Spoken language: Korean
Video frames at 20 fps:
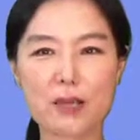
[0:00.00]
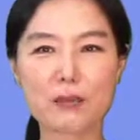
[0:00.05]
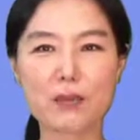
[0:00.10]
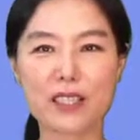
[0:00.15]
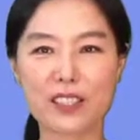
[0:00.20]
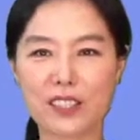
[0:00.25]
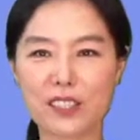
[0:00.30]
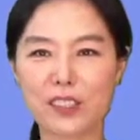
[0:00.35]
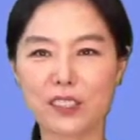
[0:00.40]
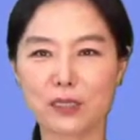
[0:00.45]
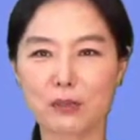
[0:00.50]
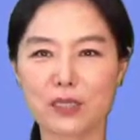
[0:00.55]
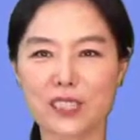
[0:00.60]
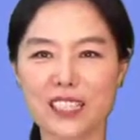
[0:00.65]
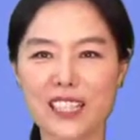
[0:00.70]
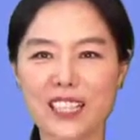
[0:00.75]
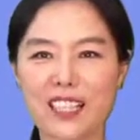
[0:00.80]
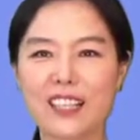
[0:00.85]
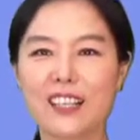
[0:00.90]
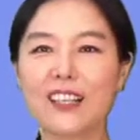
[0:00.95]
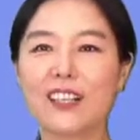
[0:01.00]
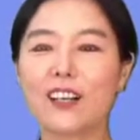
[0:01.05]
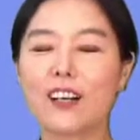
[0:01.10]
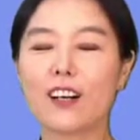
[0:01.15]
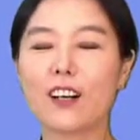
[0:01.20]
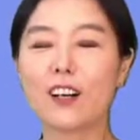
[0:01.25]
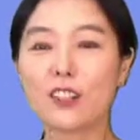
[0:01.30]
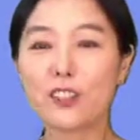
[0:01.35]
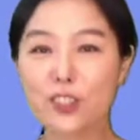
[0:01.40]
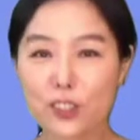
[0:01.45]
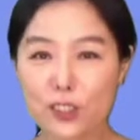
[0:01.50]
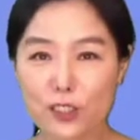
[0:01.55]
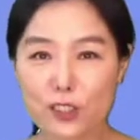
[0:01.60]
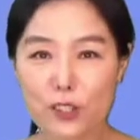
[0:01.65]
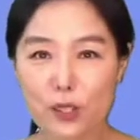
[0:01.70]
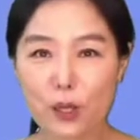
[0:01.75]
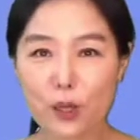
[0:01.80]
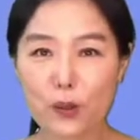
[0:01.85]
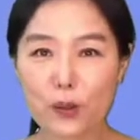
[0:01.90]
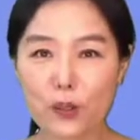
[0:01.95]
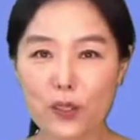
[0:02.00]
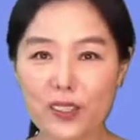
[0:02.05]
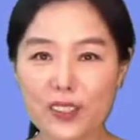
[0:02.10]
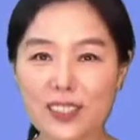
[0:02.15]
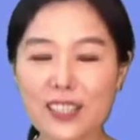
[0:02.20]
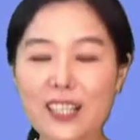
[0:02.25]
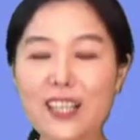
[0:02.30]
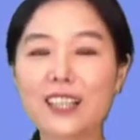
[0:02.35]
만들어집니다. under the slogan.